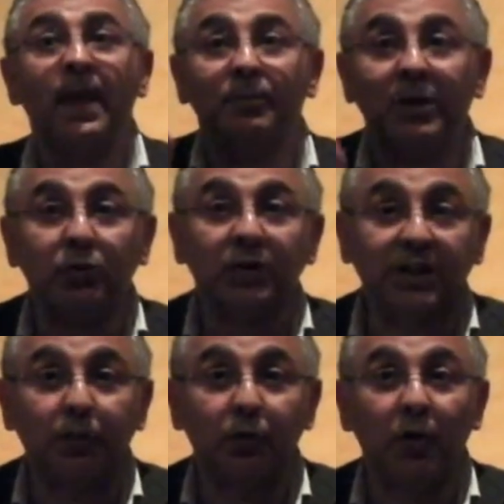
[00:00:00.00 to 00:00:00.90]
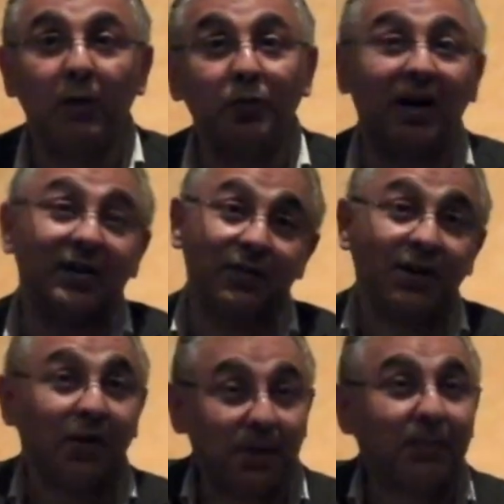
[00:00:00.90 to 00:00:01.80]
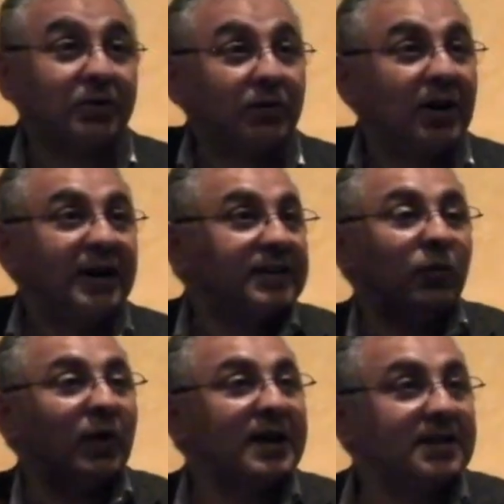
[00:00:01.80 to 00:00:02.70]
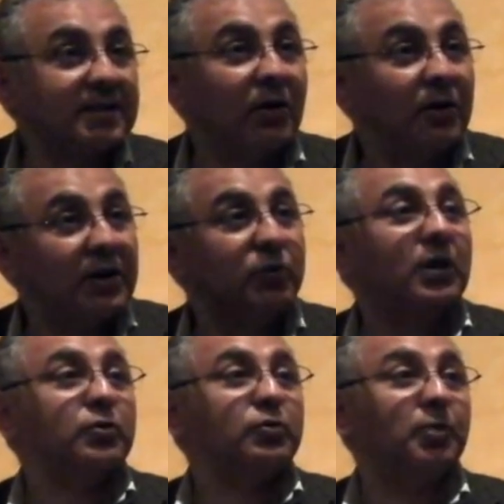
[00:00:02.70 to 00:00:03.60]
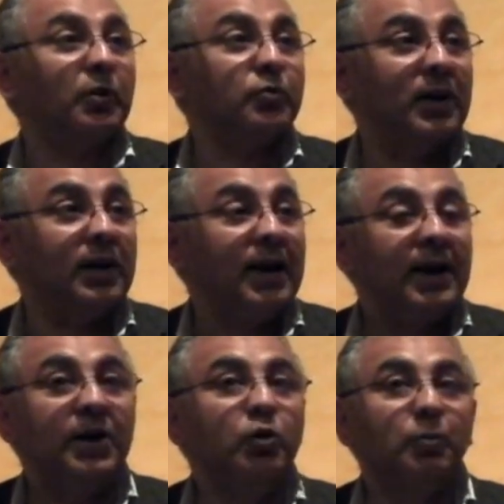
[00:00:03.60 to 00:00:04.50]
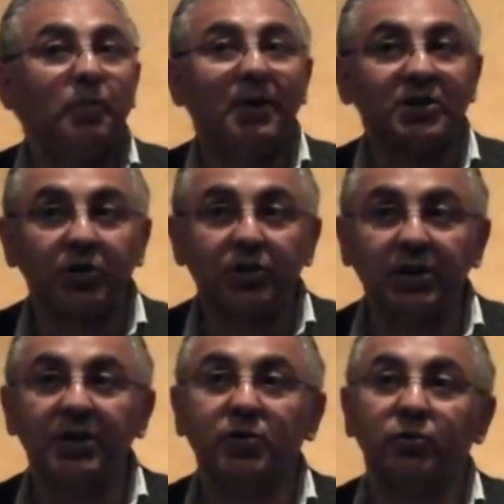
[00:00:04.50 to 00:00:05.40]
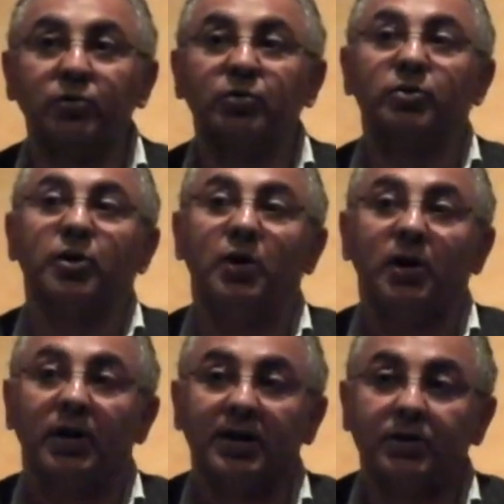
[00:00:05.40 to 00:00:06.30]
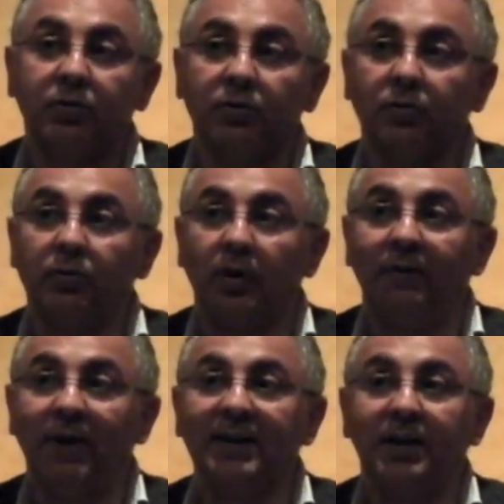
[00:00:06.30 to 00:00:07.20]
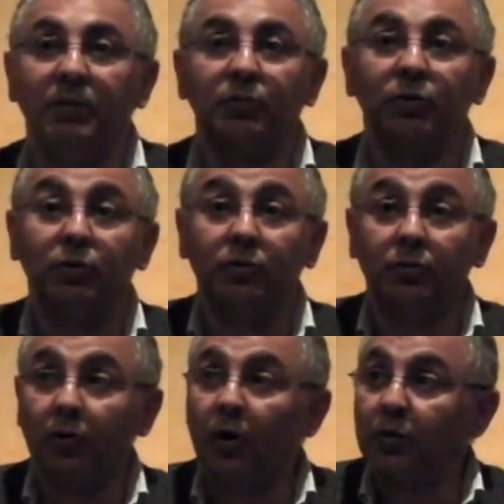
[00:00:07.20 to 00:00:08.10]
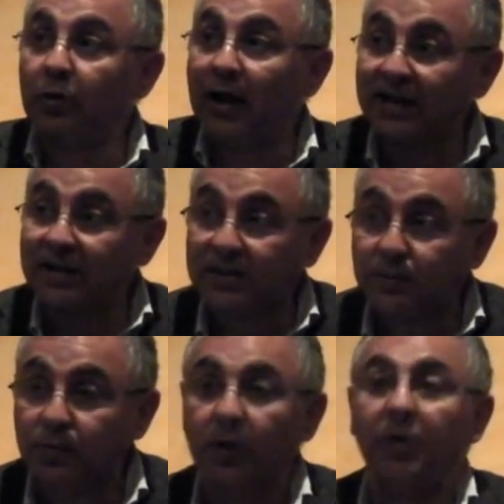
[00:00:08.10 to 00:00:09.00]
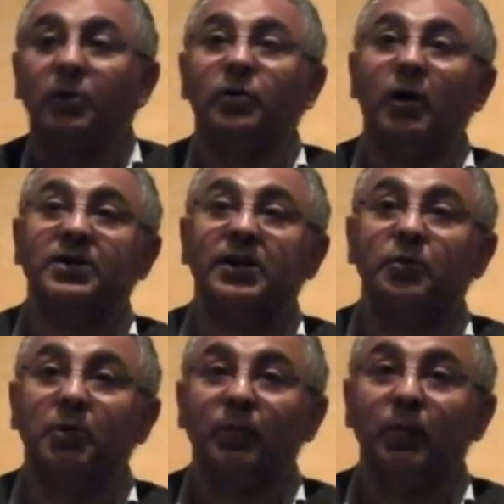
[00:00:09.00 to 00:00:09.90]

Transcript: Maturité pourquoi Pour arriver quand même, parce qu'on reste dans l'éducation spirituelle. Il ne peut pas changer des choses qui sont véritablement de l'ordre de l'archétype de l'enseignement.